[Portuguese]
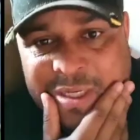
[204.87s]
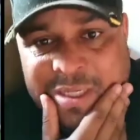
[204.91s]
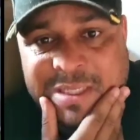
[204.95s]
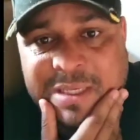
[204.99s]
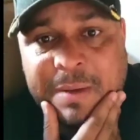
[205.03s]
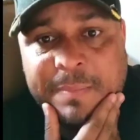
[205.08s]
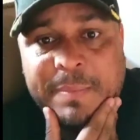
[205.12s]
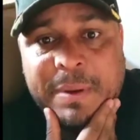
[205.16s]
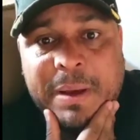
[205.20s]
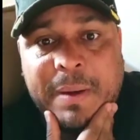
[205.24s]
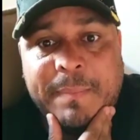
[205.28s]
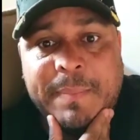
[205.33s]

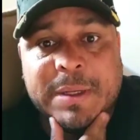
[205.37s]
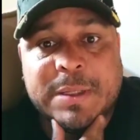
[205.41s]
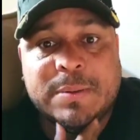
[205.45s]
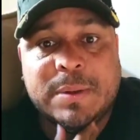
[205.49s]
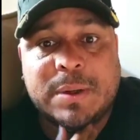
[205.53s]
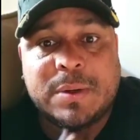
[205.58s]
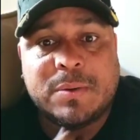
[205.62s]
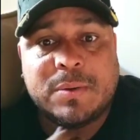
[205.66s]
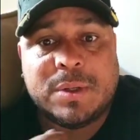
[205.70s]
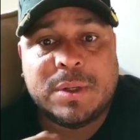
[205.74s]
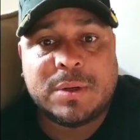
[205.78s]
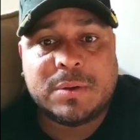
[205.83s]
recebia a
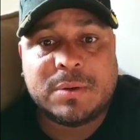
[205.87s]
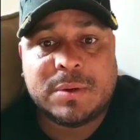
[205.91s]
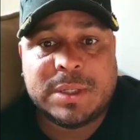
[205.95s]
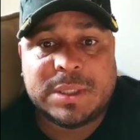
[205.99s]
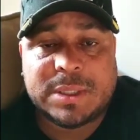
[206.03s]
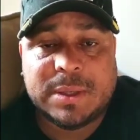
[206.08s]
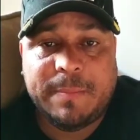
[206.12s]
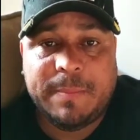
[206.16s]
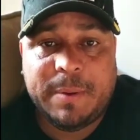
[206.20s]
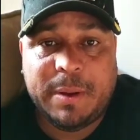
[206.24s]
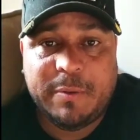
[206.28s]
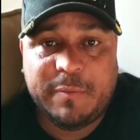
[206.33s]
mesma coisa que eu
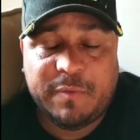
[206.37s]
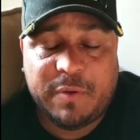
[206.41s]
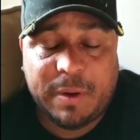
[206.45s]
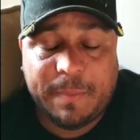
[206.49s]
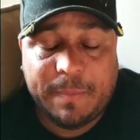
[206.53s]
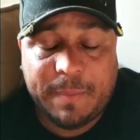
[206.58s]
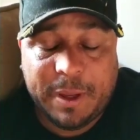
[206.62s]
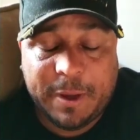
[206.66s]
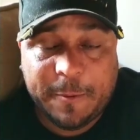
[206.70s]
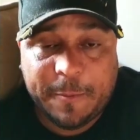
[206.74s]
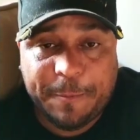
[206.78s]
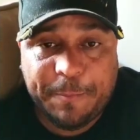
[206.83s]
recebia no
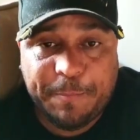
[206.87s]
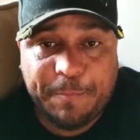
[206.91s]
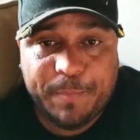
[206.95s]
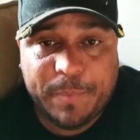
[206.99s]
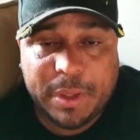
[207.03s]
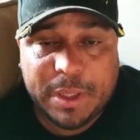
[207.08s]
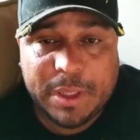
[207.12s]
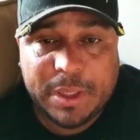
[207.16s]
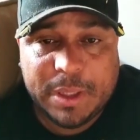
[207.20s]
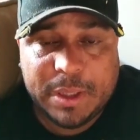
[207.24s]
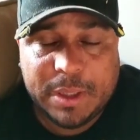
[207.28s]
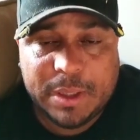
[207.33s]
Flamengo.
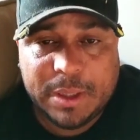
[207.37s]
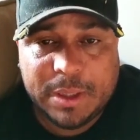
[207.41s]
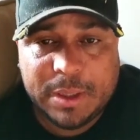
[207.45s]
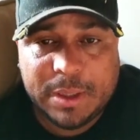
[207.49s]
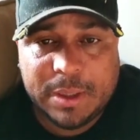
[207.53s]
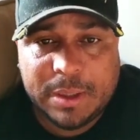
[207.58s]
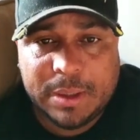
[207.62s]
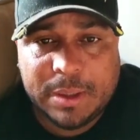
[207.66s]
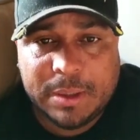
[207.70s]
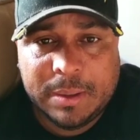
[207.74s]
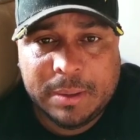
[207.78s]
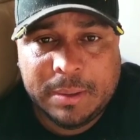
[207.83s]

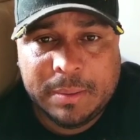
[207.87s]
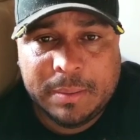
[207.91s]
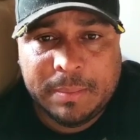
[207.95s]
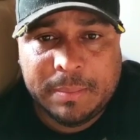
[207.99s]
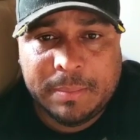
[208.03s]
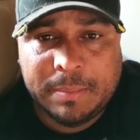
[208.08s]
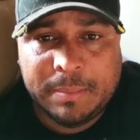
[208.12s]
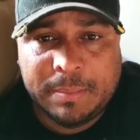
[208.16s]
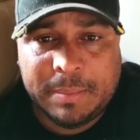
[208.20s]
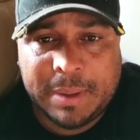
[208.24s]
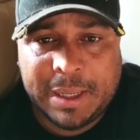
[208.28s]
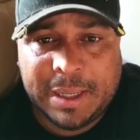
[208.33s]

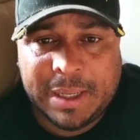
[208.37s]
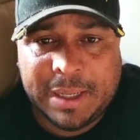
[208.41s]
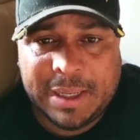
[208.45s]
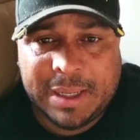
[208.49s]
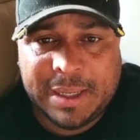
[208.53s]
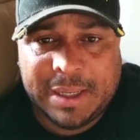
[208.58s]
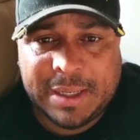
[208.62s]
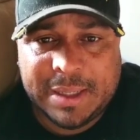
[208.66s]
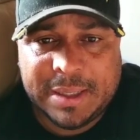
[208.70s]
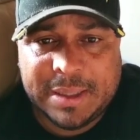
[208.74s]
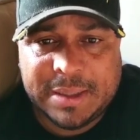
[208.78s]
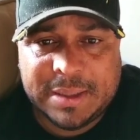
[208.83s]

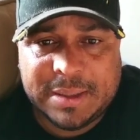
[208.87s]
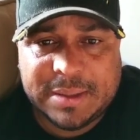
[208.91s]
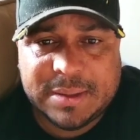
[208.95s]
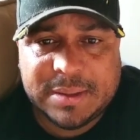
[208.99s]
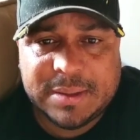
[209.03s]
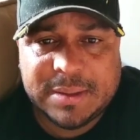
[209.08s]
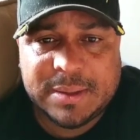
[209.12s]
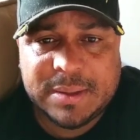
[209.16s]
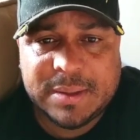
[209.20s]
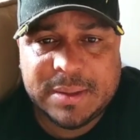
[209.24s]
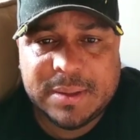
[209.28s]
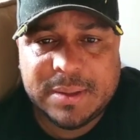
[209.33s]

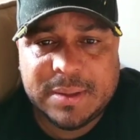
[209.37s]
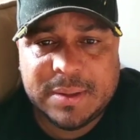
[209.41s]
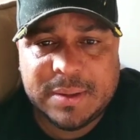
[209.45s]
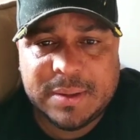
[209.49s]
Mas